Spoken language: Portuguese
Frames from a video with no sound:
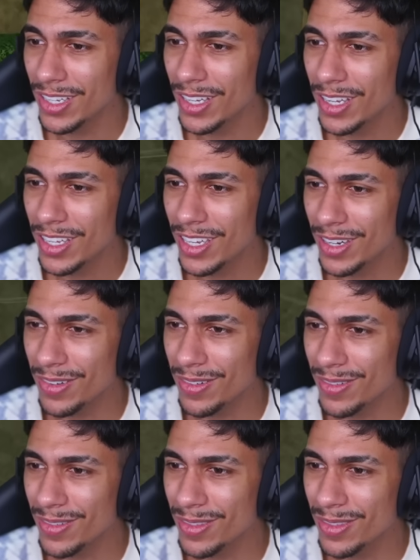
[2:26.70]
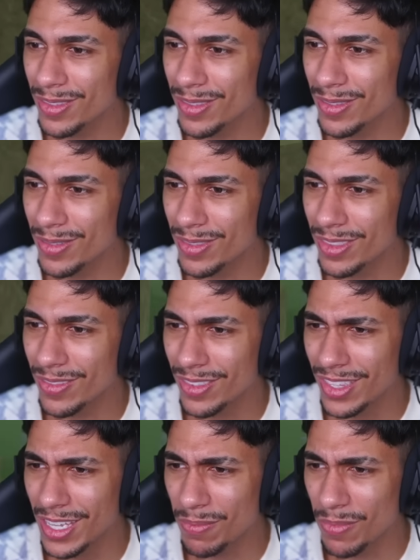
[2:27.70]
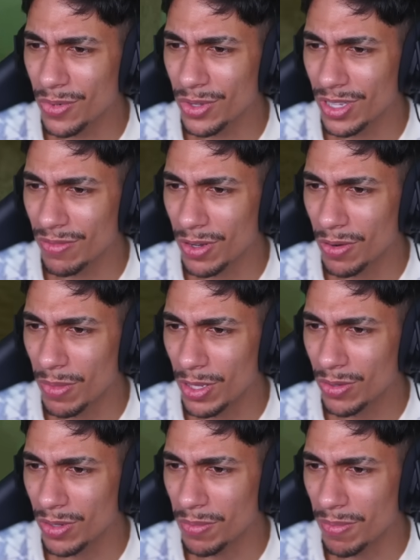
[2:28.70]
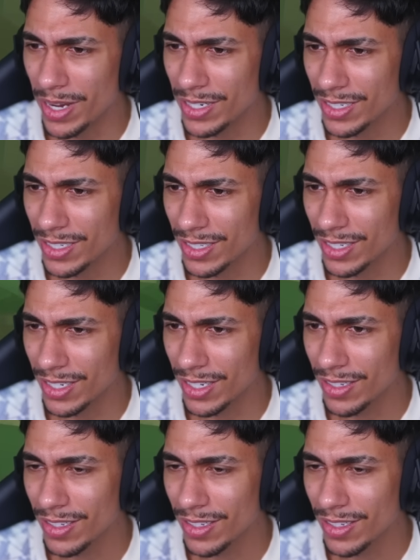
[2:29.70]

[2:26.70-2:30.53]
Que não, não, tem muito a ver com uma torre mágica, tá ligado?